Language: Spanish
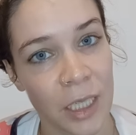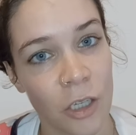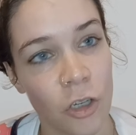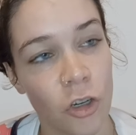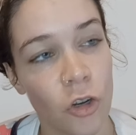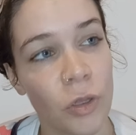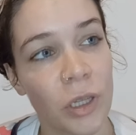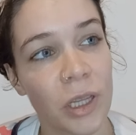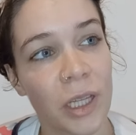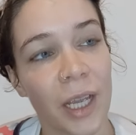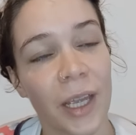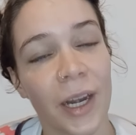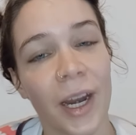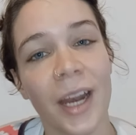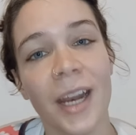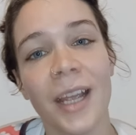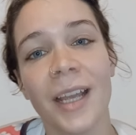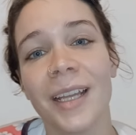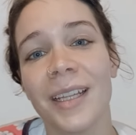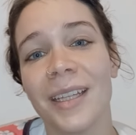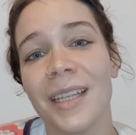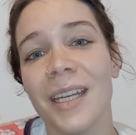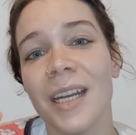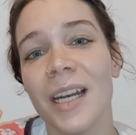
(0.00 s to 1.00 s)
Lo integral es
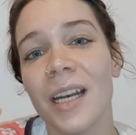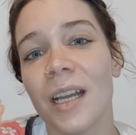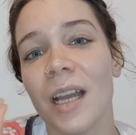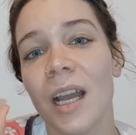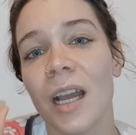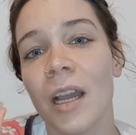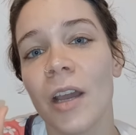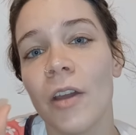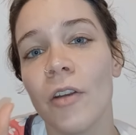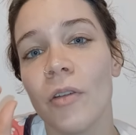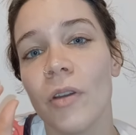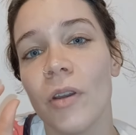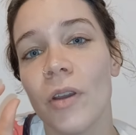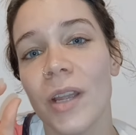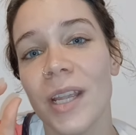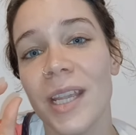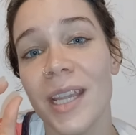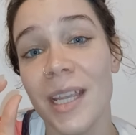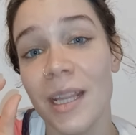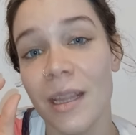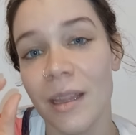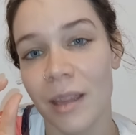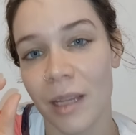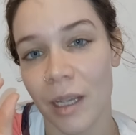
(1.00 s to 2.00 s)
que tiene el cáscaro
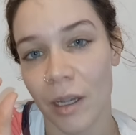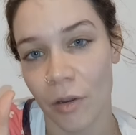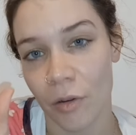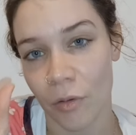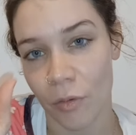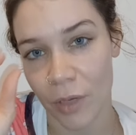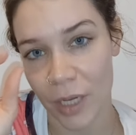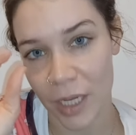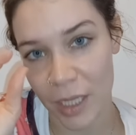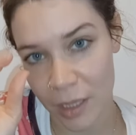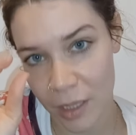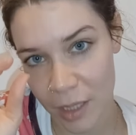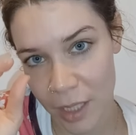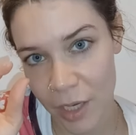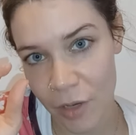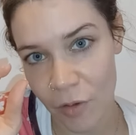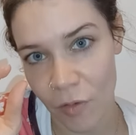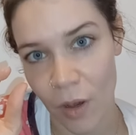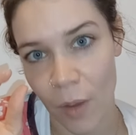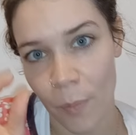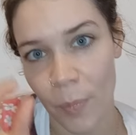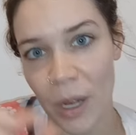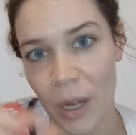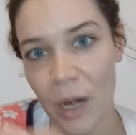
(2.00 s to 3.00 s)
íntegro, entero,
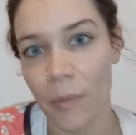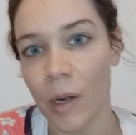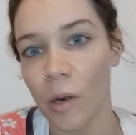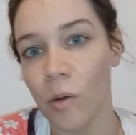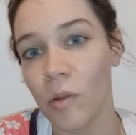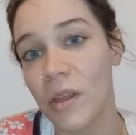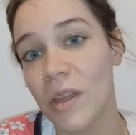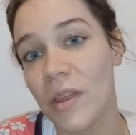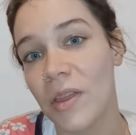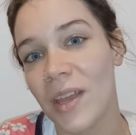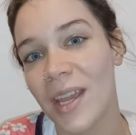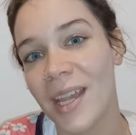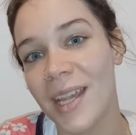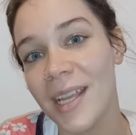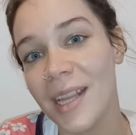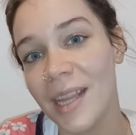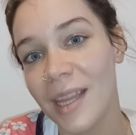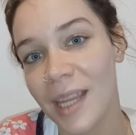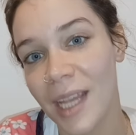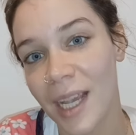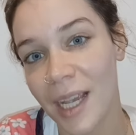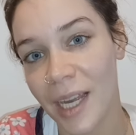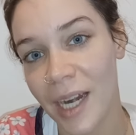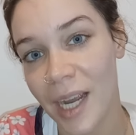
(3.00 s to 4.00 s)
la palabra lo dice,
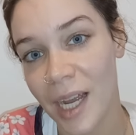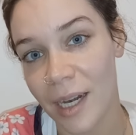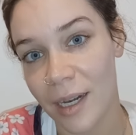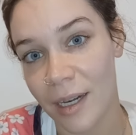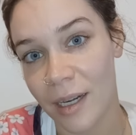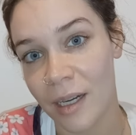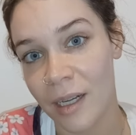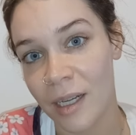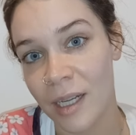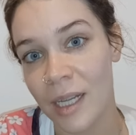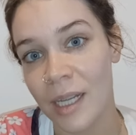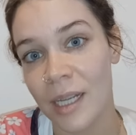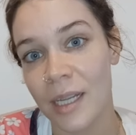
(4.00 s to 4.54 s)
integral.